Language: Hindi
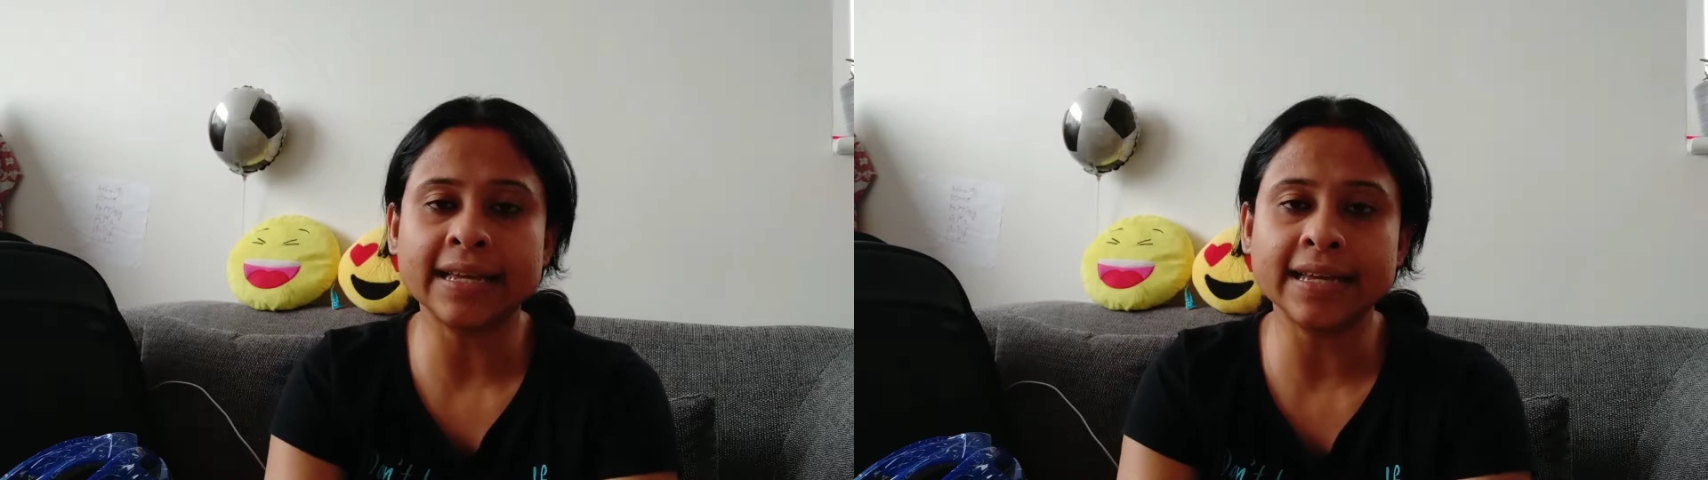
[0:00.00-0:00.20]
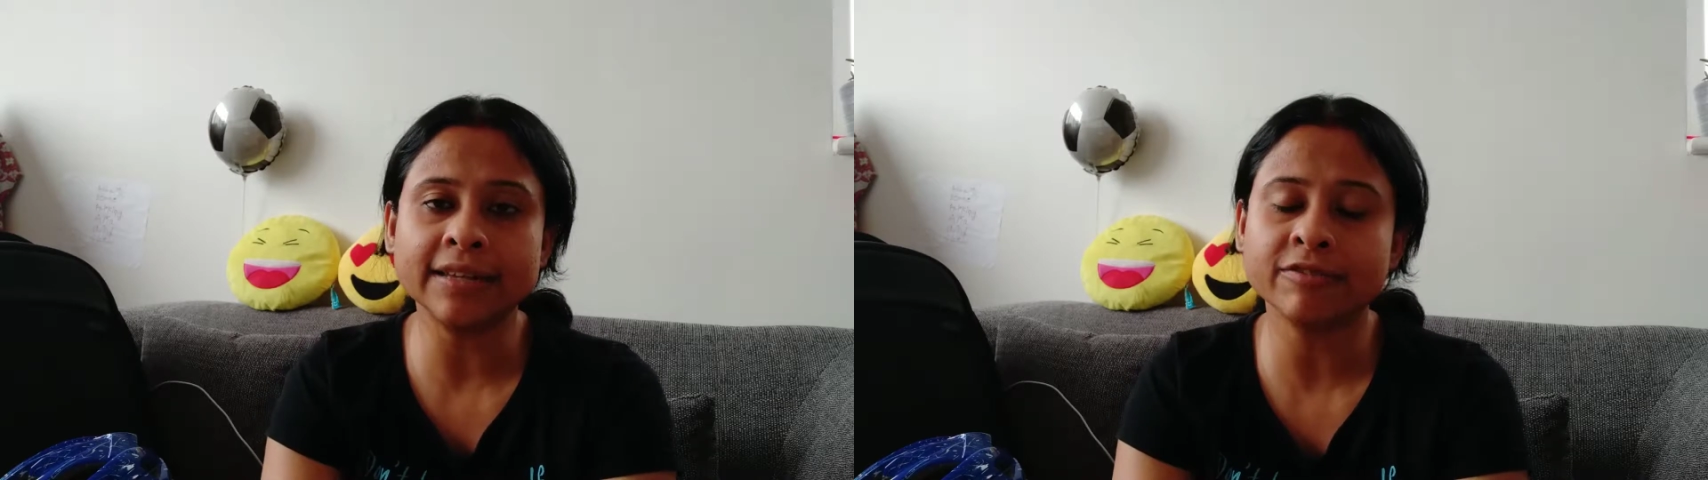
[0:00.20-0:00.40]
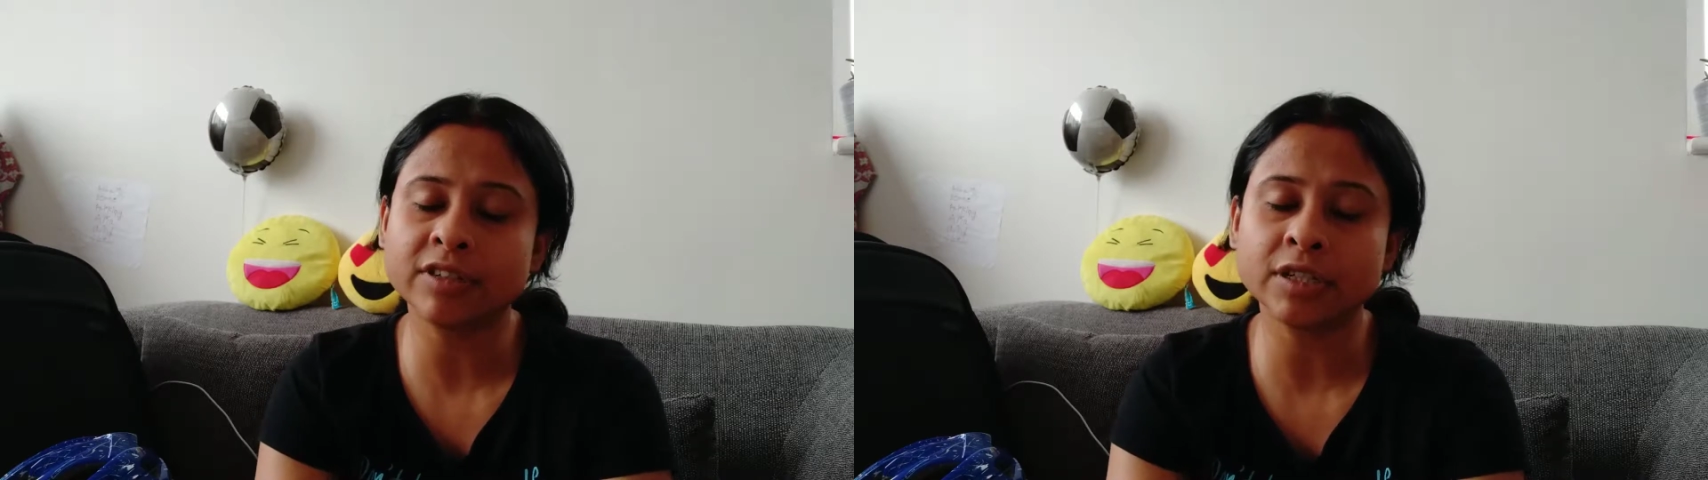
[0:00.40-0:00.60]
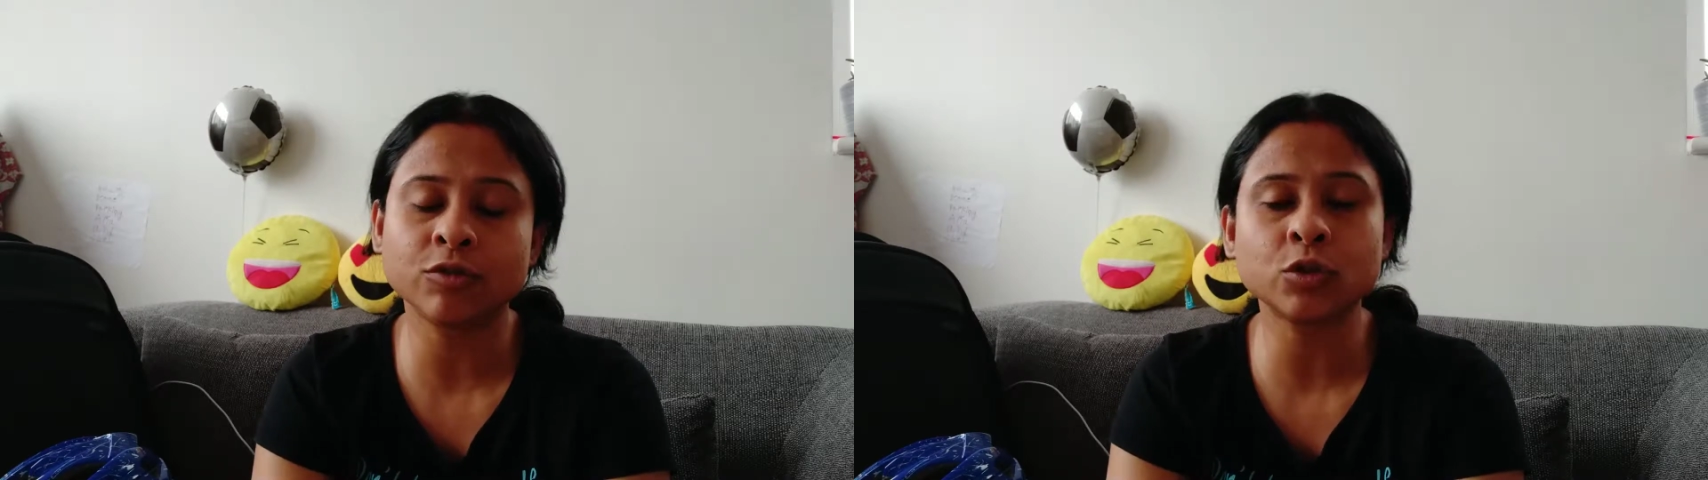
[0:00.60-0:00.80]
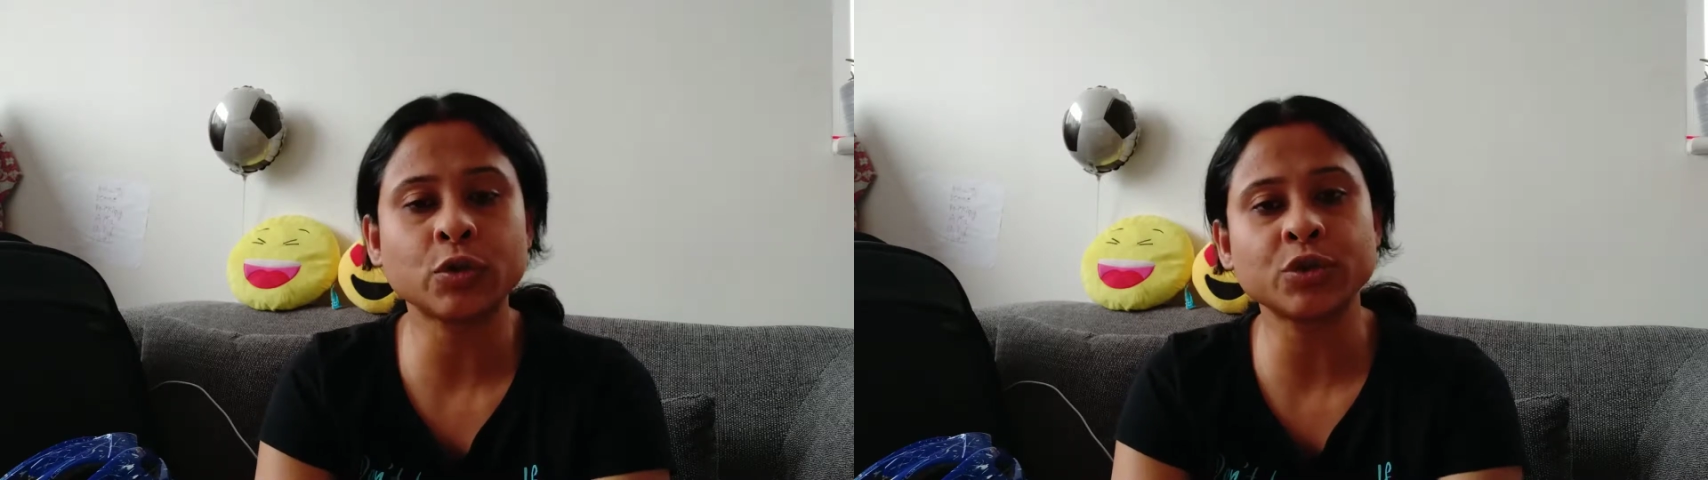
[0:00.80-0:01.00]
है फिर
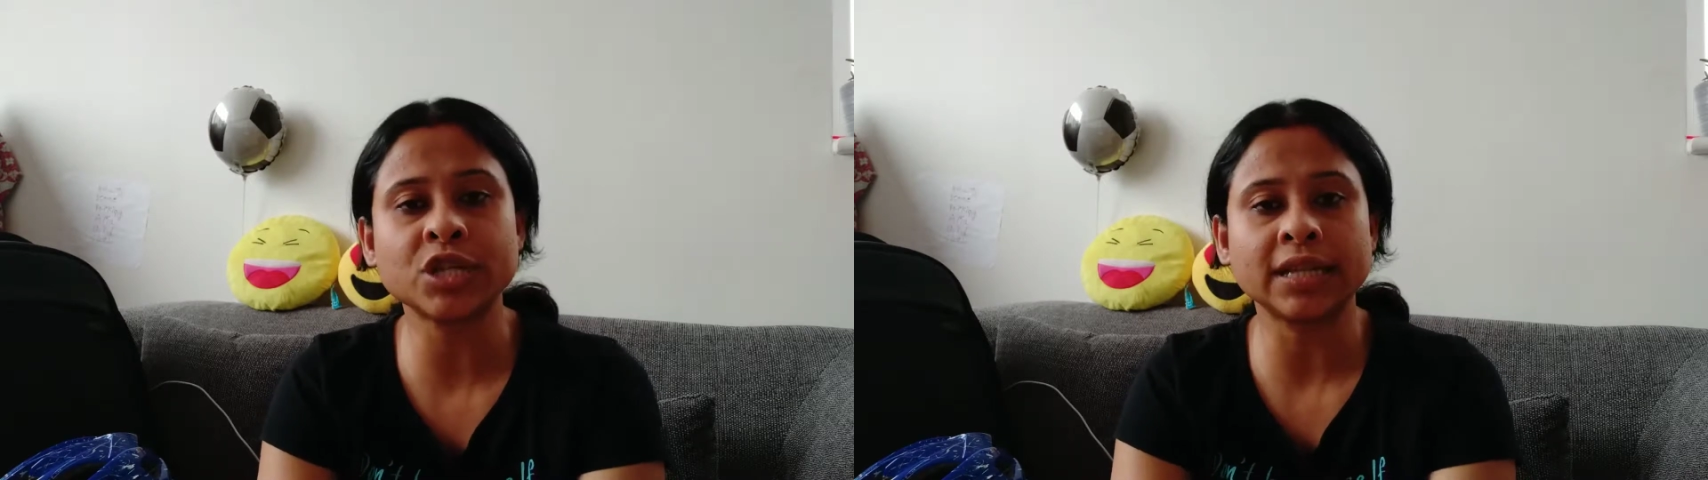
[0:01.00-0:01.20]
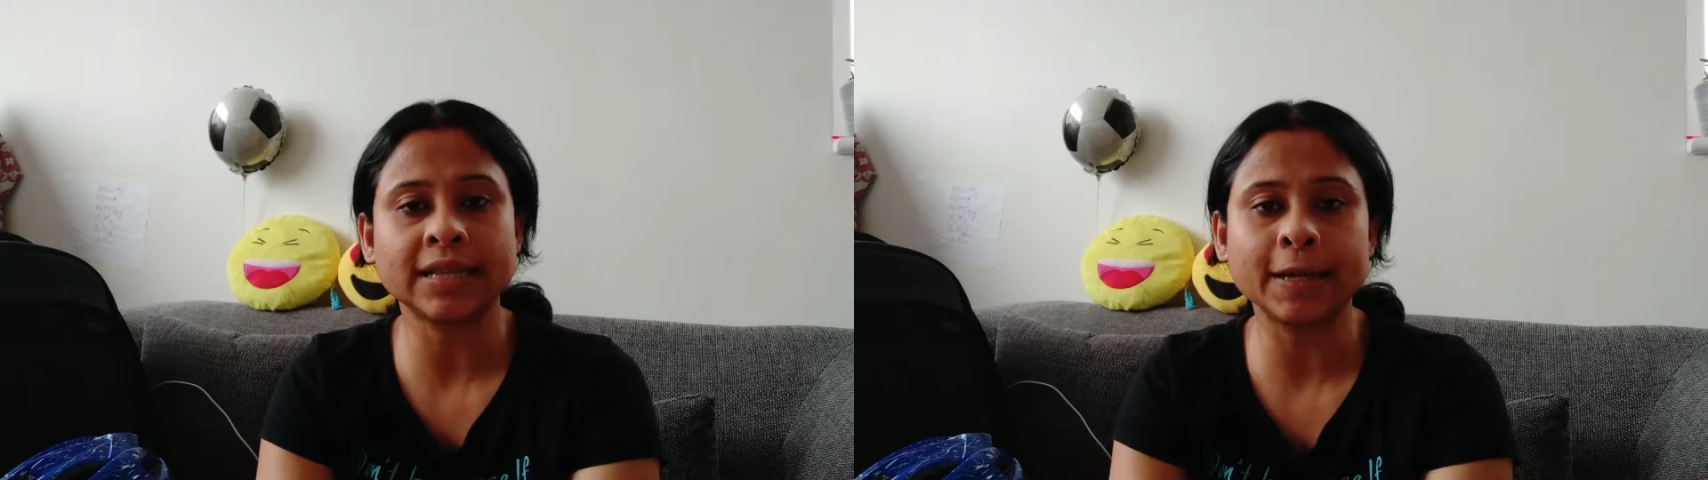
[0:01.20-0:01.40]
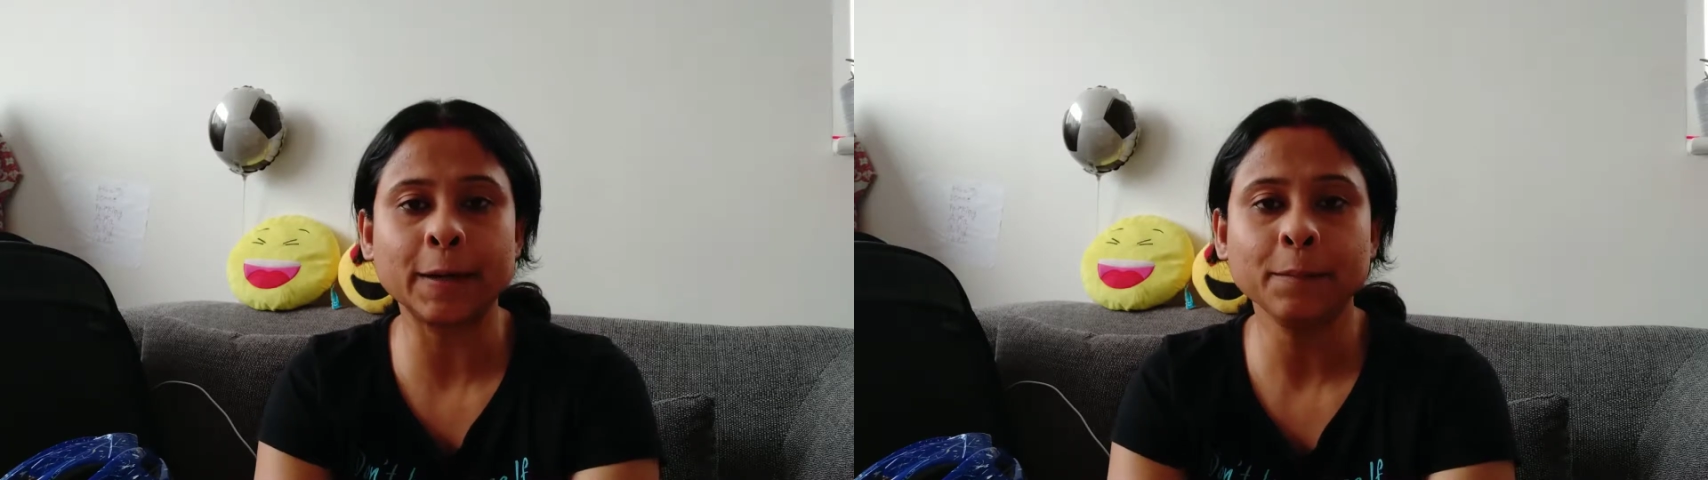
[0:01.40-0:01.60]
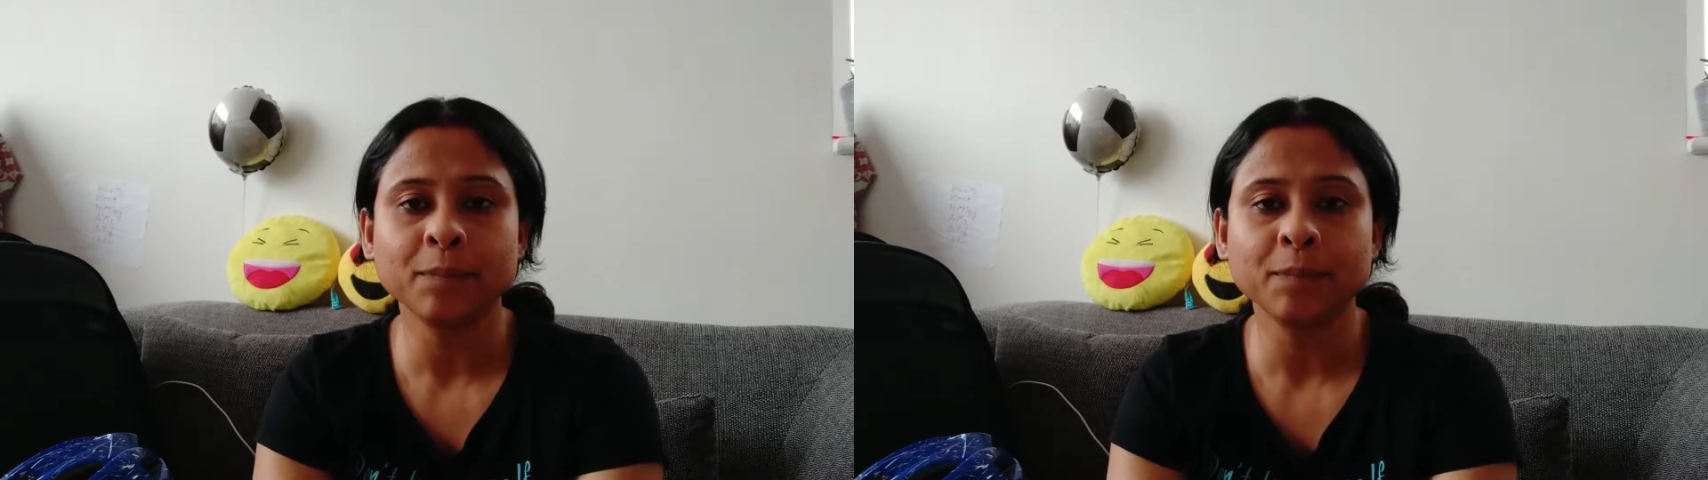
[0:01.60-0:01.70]
वो सो जाता है